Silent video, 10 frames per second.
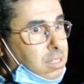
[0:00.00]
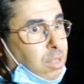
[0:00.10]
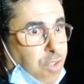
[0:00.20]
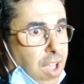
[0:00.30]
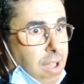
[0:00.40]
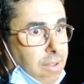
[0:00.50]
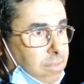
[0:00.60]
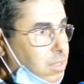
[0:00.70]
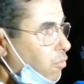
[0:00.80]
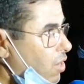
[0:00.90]
الدفاع
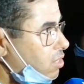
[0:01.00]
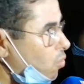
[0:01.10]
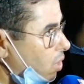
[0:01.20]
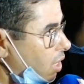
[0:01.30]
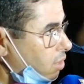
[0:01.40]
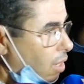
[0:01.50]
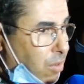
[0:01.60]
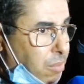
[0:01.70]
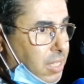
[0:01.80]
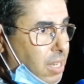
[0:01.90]
الدفاع سواء
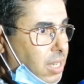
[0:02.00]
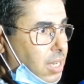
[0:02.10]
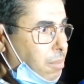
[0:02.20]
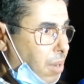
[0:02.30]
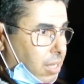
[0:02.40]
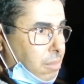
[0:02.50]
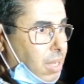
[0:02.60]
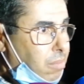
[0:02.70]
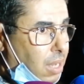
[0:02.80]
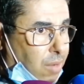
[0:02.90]
الاطراف المدنيه اللي باقي
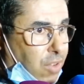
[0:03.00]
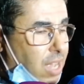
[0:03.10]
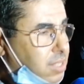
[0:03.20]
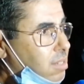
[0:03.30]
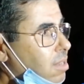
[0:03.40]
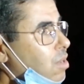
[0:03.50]
ما رافعات